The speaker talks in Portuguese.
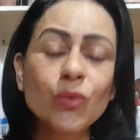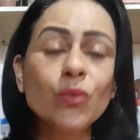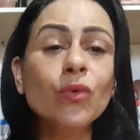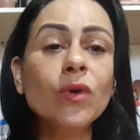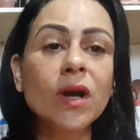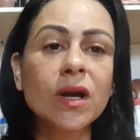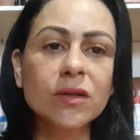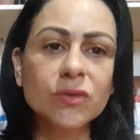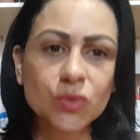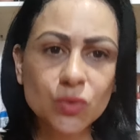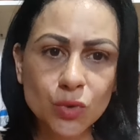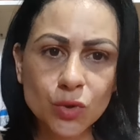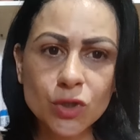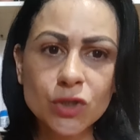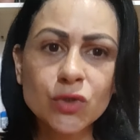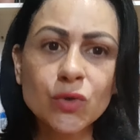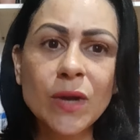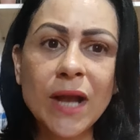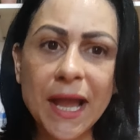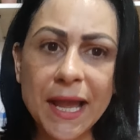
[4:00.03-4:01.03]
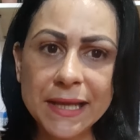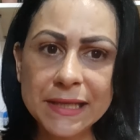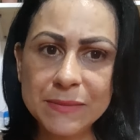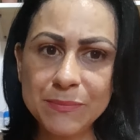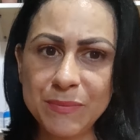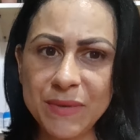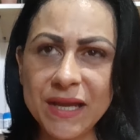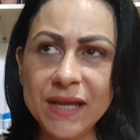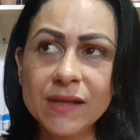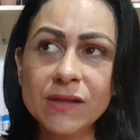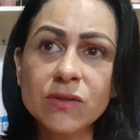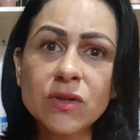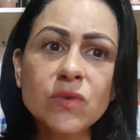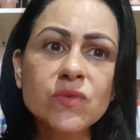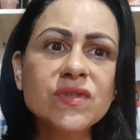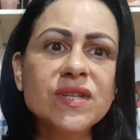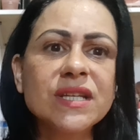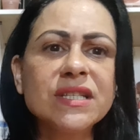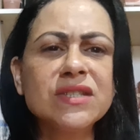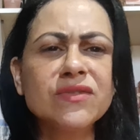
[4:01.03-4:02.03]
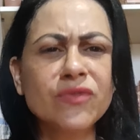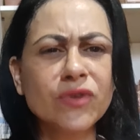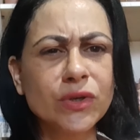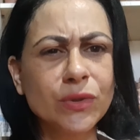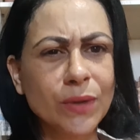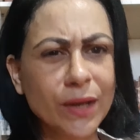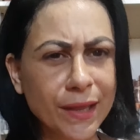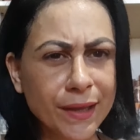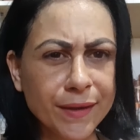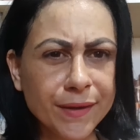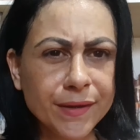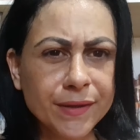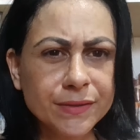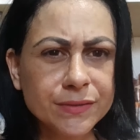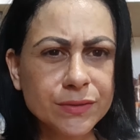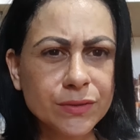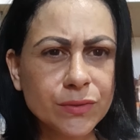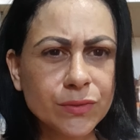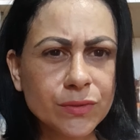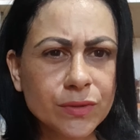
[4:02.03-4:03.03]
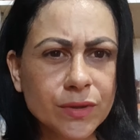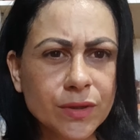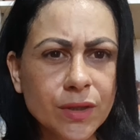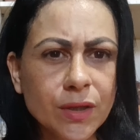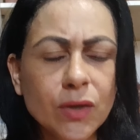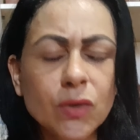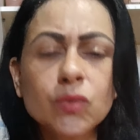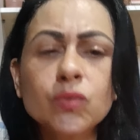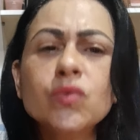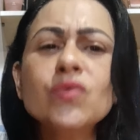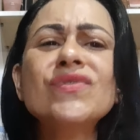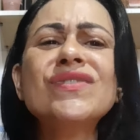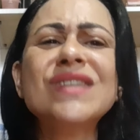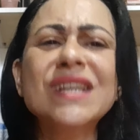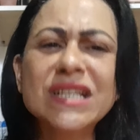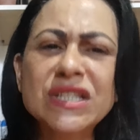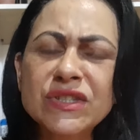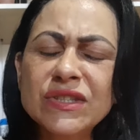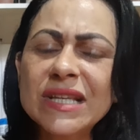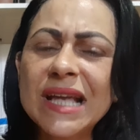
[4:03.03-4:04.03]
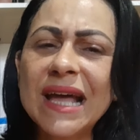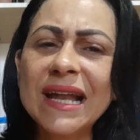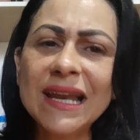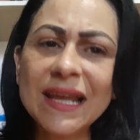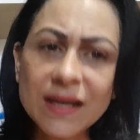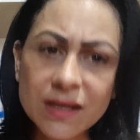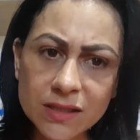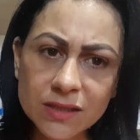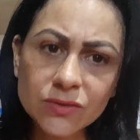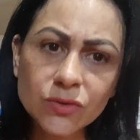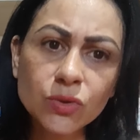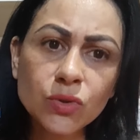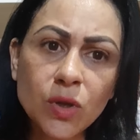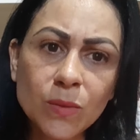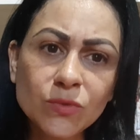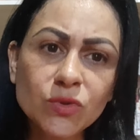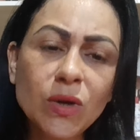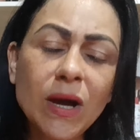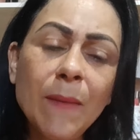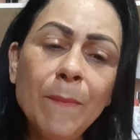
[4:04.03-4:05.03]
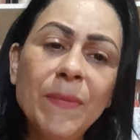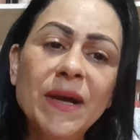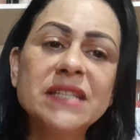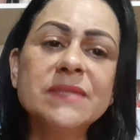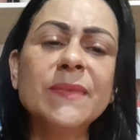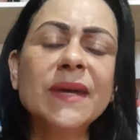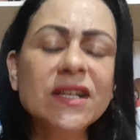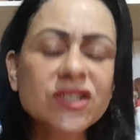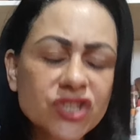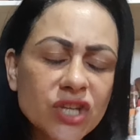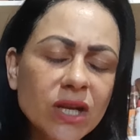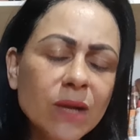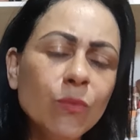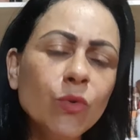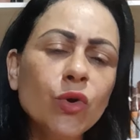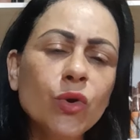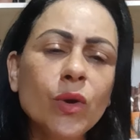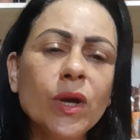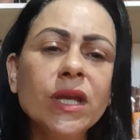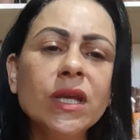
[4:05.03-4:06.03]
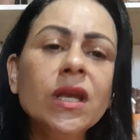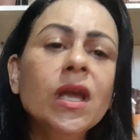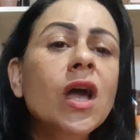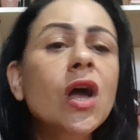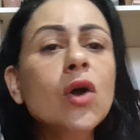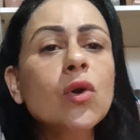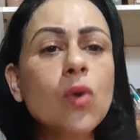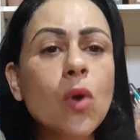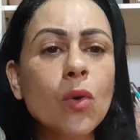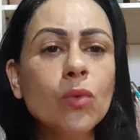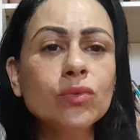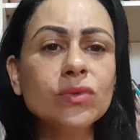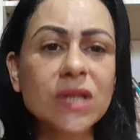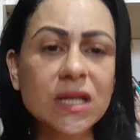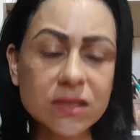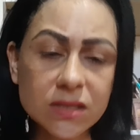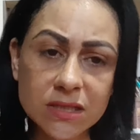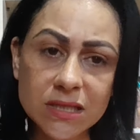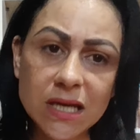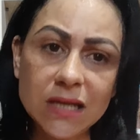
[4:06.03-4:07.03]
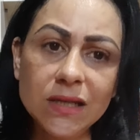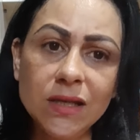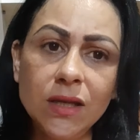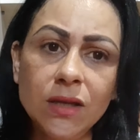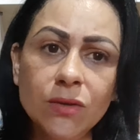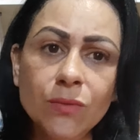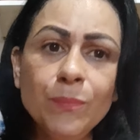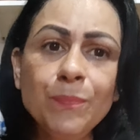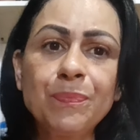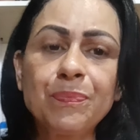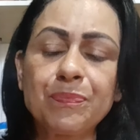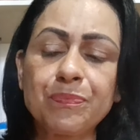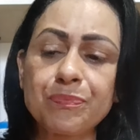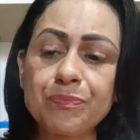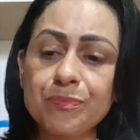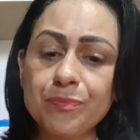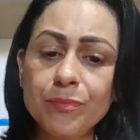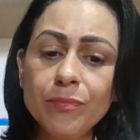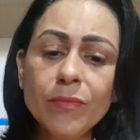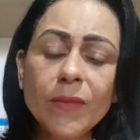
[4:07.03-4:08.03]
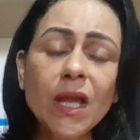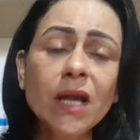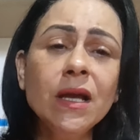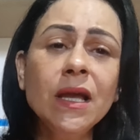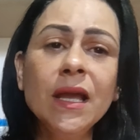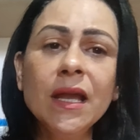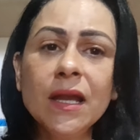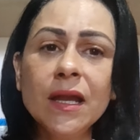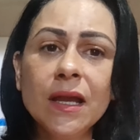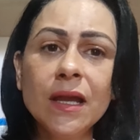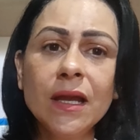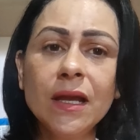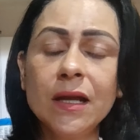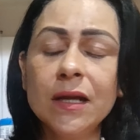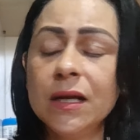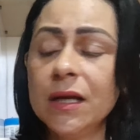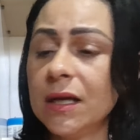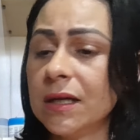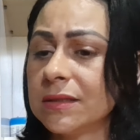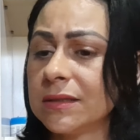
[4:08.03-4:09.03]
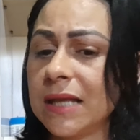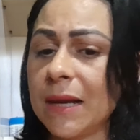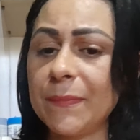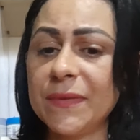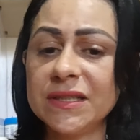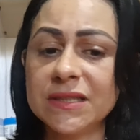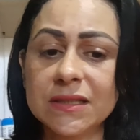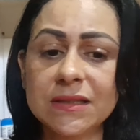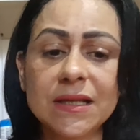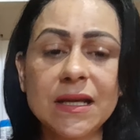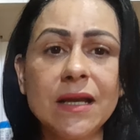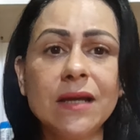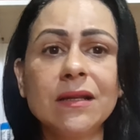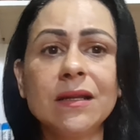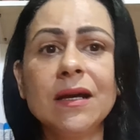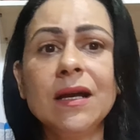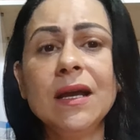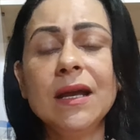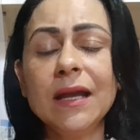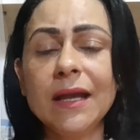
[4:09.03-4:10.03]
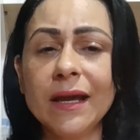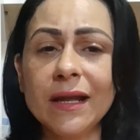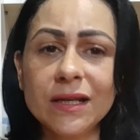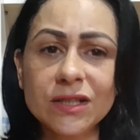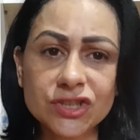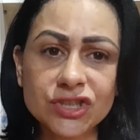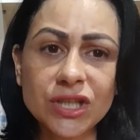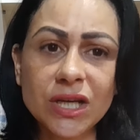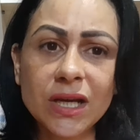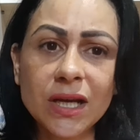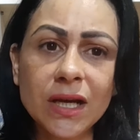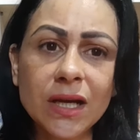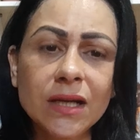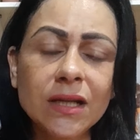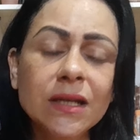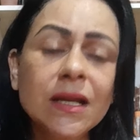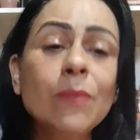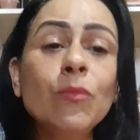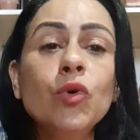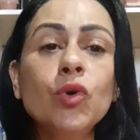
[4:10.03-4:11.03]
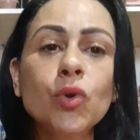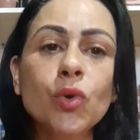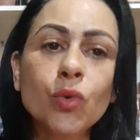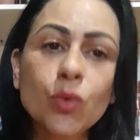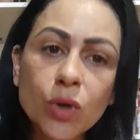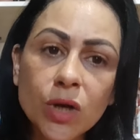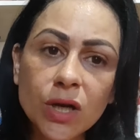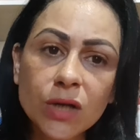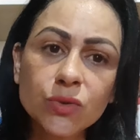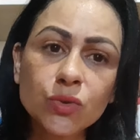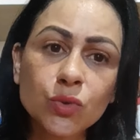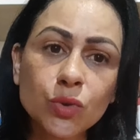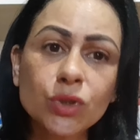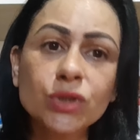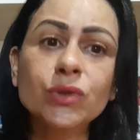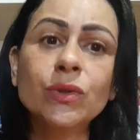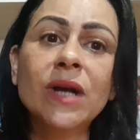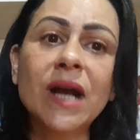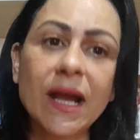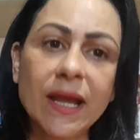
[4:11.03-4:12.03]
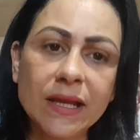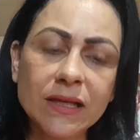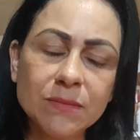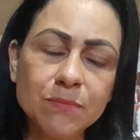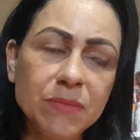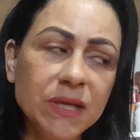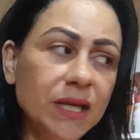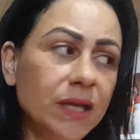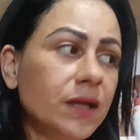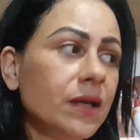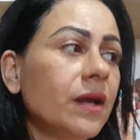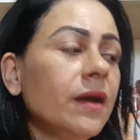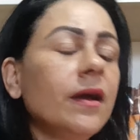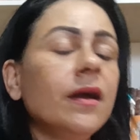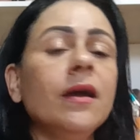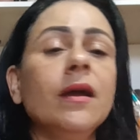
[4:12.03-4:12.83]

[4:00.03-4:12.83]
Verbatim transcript: com o um cantor do KLB, eu não sei se foi o Leandro. Não sei se é Leandro o nome do rapaz, mas ela já namorou aí com um dançarino, é, da banda dela. Ela já namorou com o cantor do KLB.